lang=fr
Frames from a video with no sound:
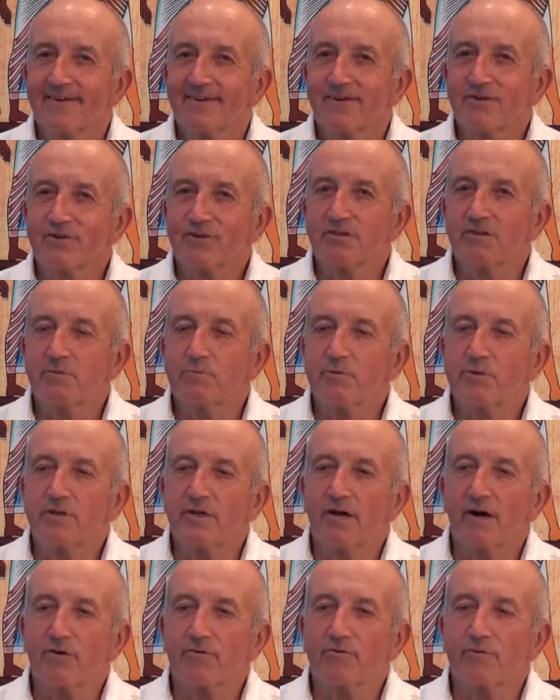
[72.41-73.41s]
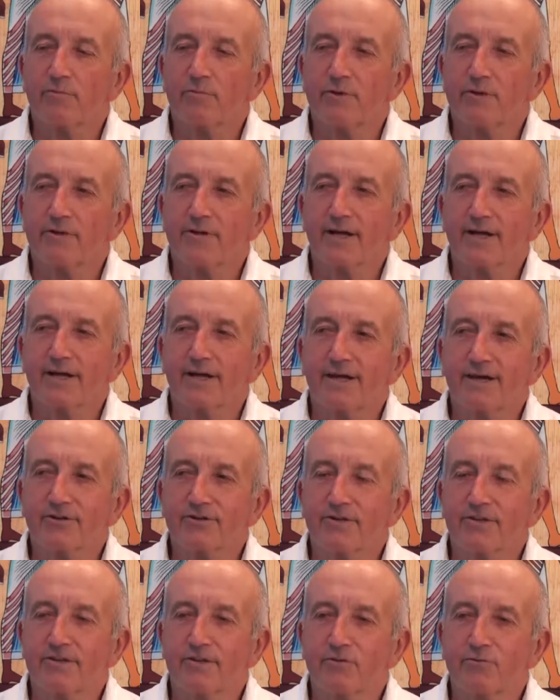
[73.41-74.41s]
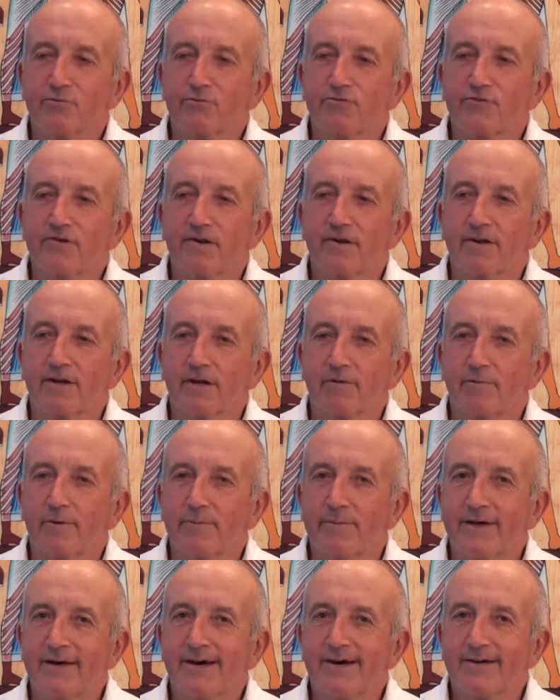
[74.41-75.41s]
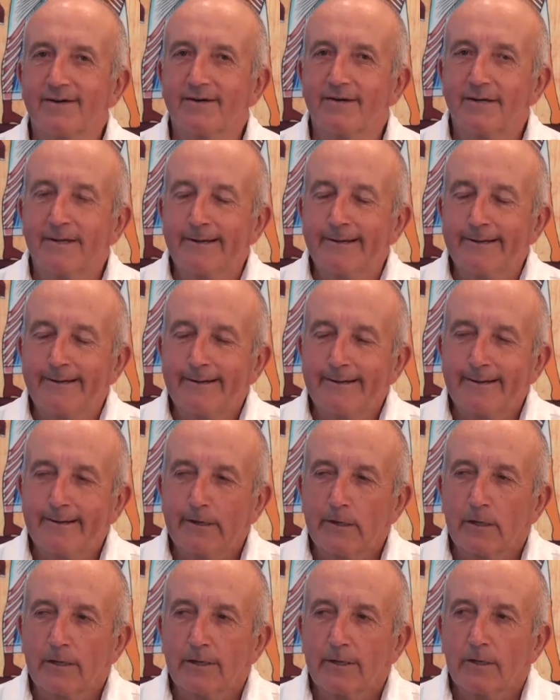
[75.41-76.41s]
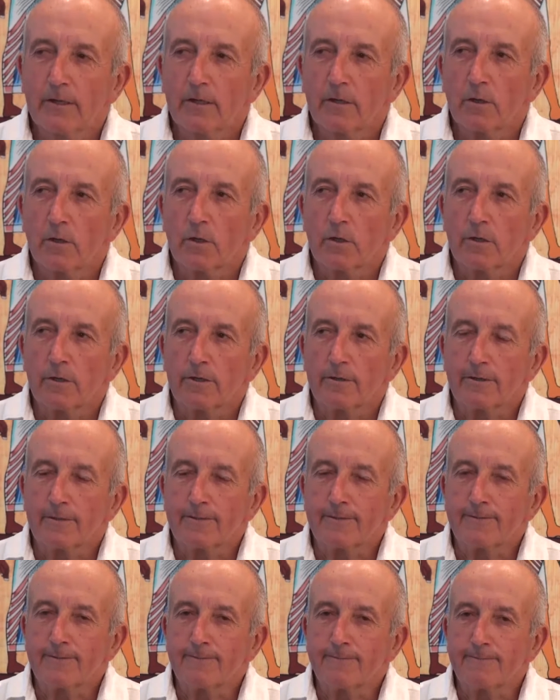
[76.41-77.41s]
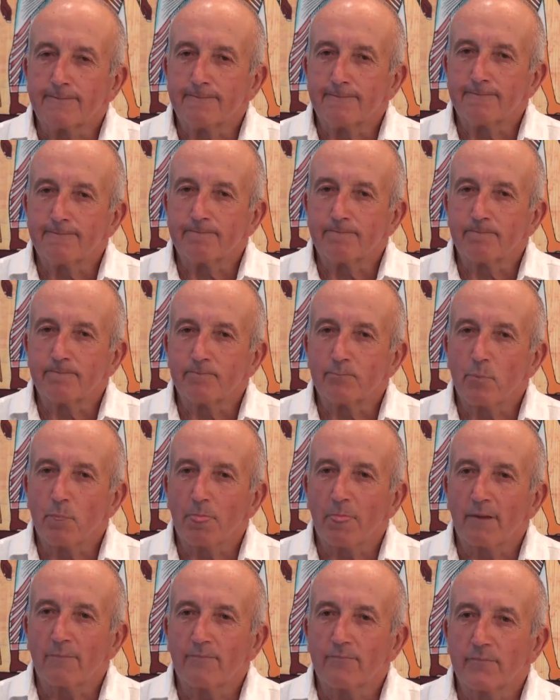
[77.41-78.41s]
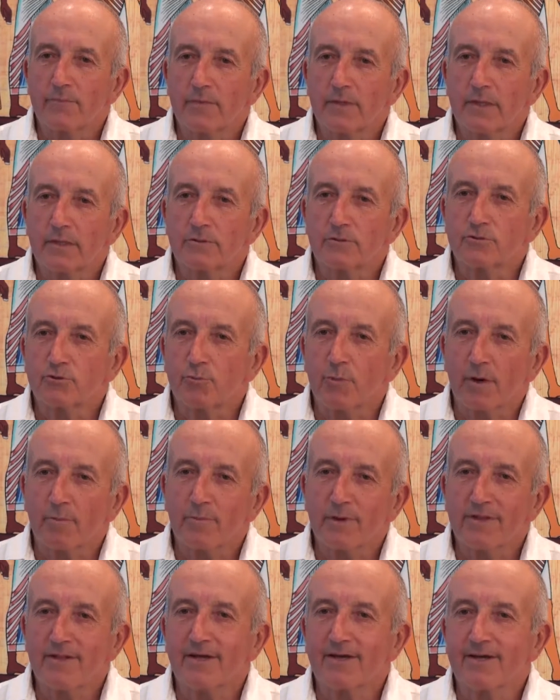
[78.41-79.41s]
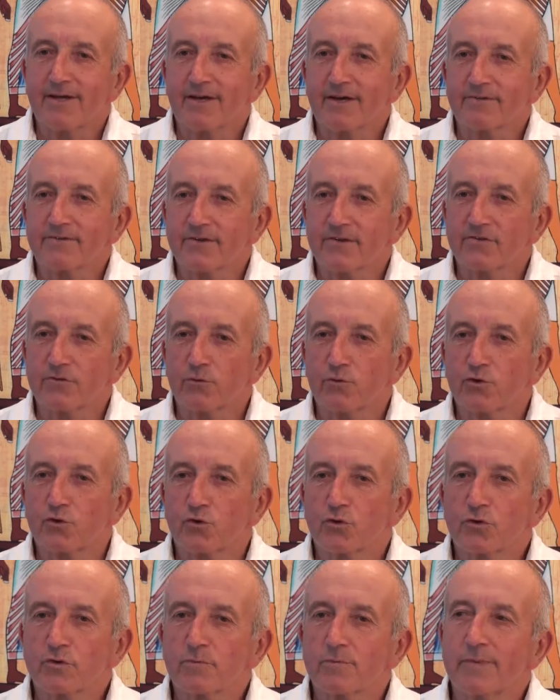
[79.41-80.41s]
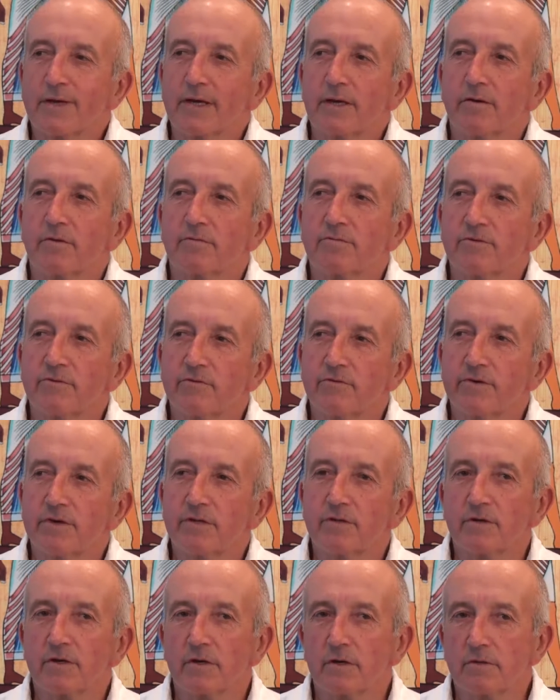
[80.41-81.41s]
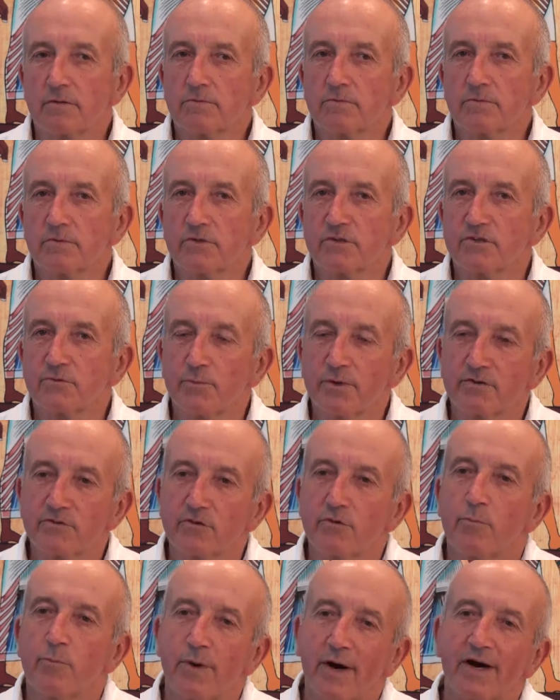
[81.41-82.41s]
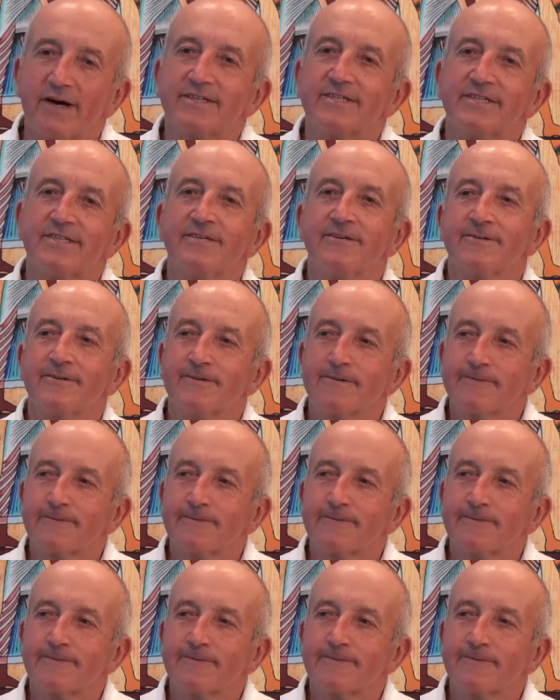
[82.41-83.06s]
Quand j'étais petit garçon pendant la guerre, j'étais tout seul avec ma mère. Euh, je ne parle pas de la guerre, ça c'est autre chose, mais on vivait dans une espèce de paradis.